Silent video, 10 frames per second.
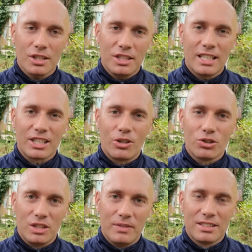i tak
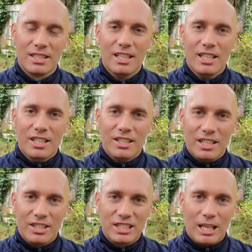krąży, więc
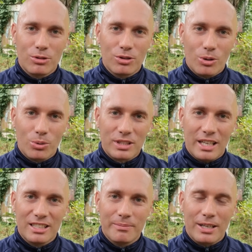ten kształt
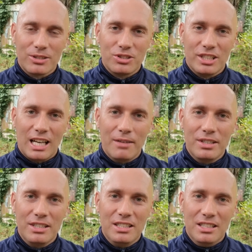torusa jest bardzo
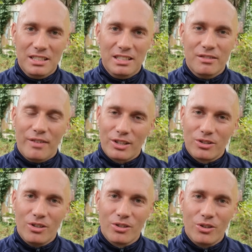ciekawy i, i
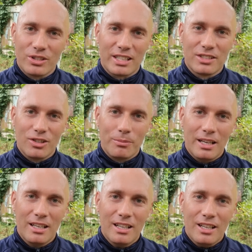warto go tak
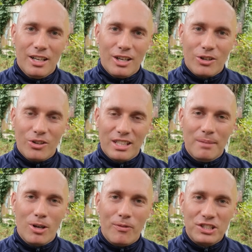sobie
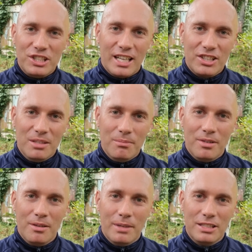kontemplować i nad
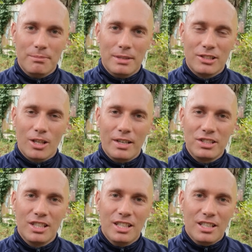nim
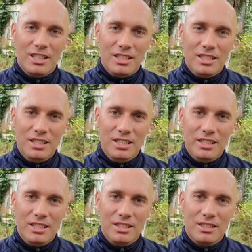medytować.
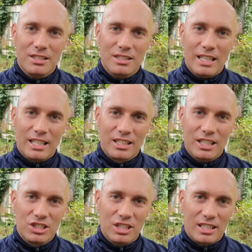I jak
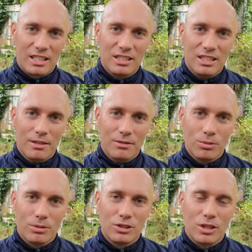jeszcze tak się
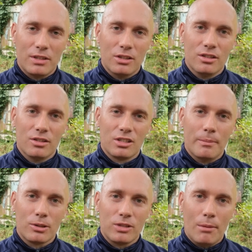tutaj cofnę do, do
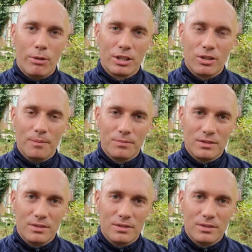tematu jabłek, to